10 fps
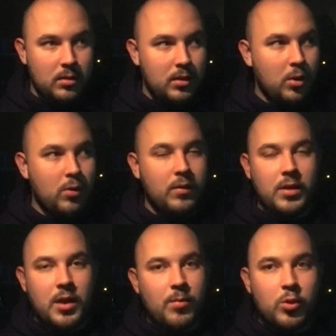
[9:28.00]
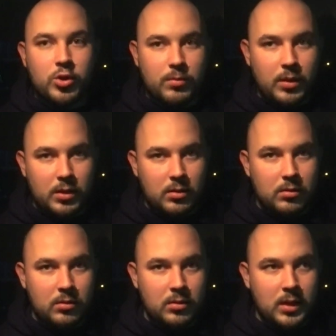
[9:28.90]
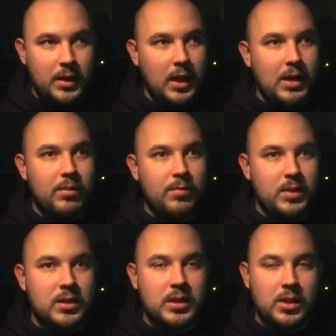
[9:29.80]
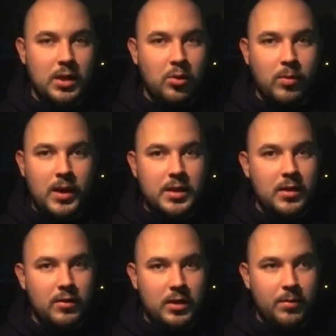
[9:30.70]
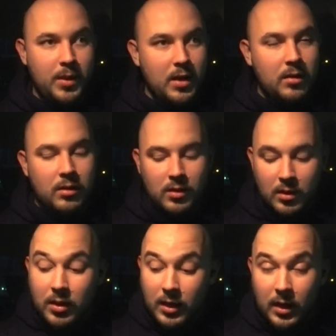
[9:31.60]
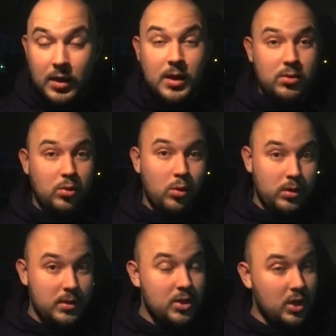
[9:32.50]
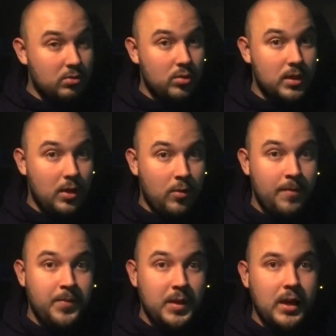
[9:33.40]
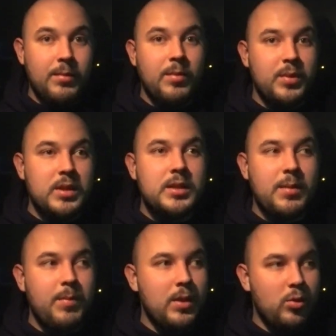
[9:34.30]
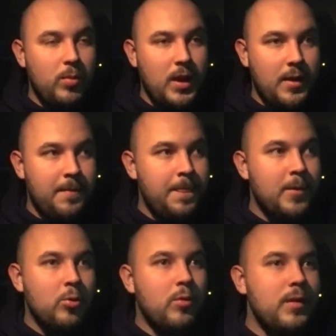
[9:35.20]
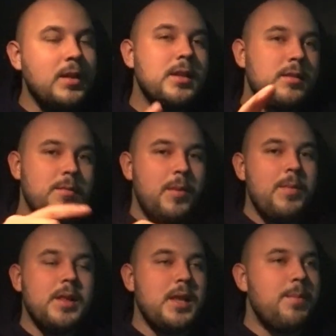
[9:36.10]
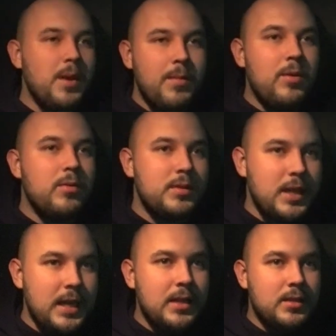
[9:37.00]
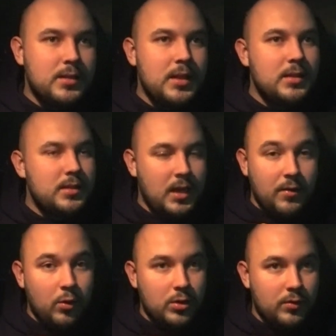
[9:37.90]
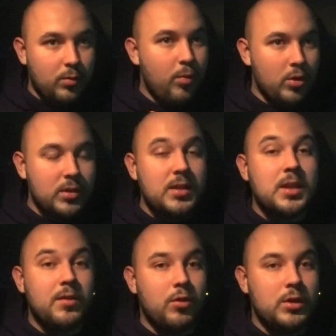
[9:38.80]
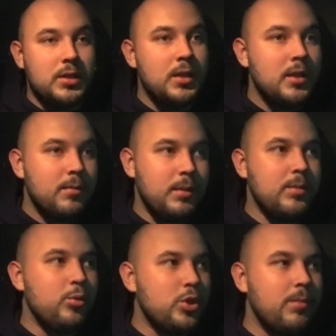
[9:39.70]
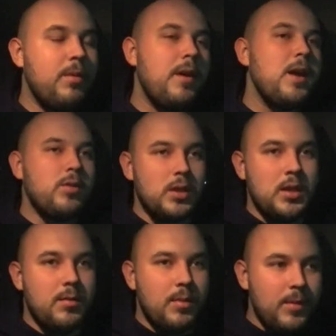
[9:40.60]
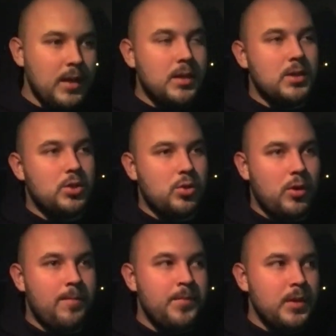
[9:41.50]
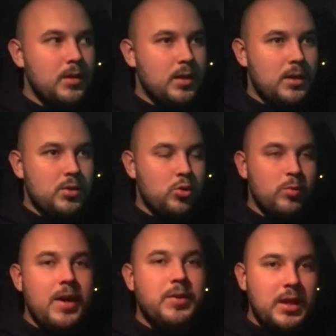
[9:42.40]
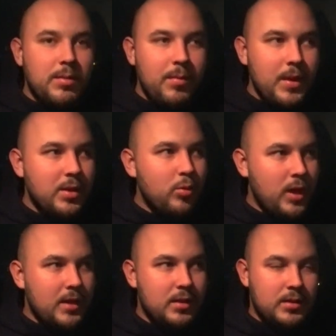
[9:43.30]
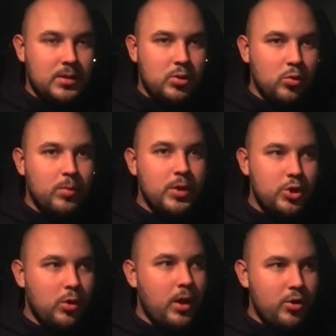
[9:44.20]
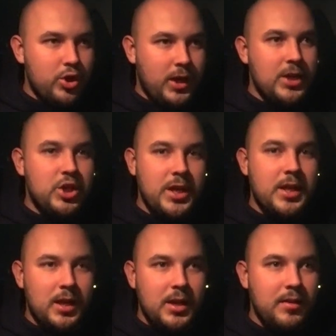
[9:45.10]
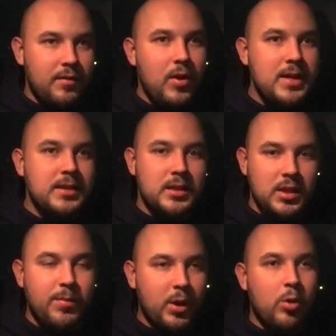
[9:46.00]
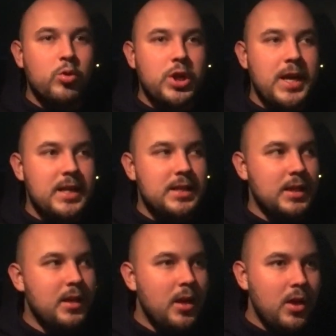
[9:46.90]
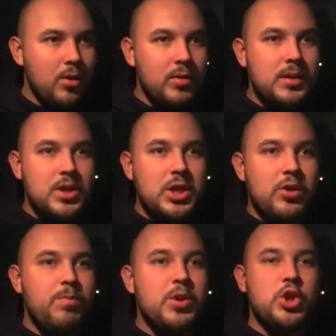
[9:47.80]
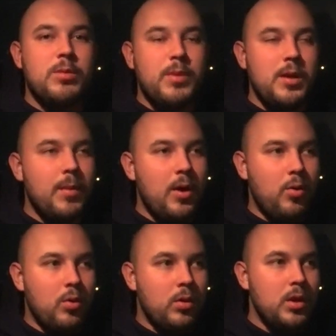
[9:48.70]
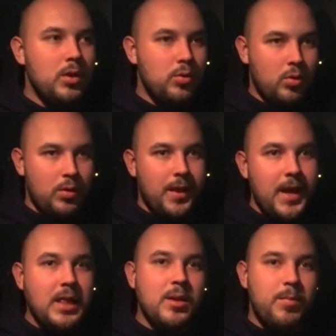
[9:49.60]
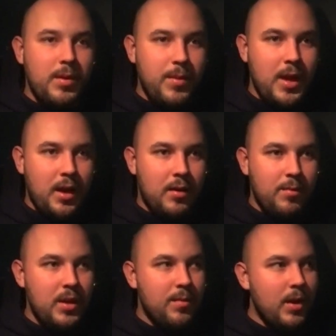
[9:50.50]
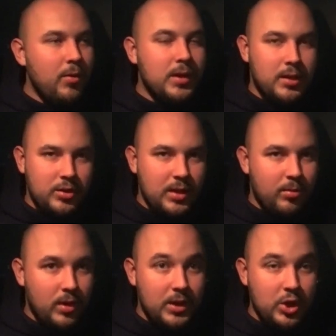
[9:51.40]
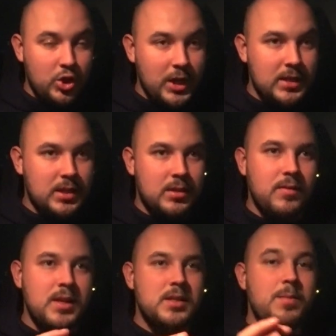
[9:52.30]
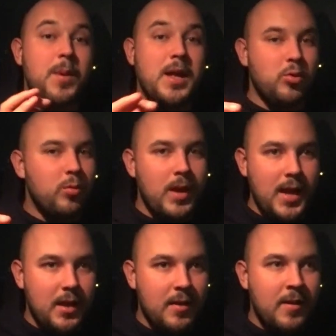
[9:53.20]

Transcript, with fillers: Такого не может быть она либо 53 рубля 9 копеек, как я только сейчас узнал, либо 55 рублей. Но в этот момент я поймал за Яндекс за, за хвост, вот просто за хвост. Потому что бывают такие моменты, что э, сумма, бывают такие моменты у Яндекса сумма еще, короче, окончательная не вылазит, не прогружается. И он сначала пишет минималку. Но на этом примере минималка должна была начинаться с 205 рублей.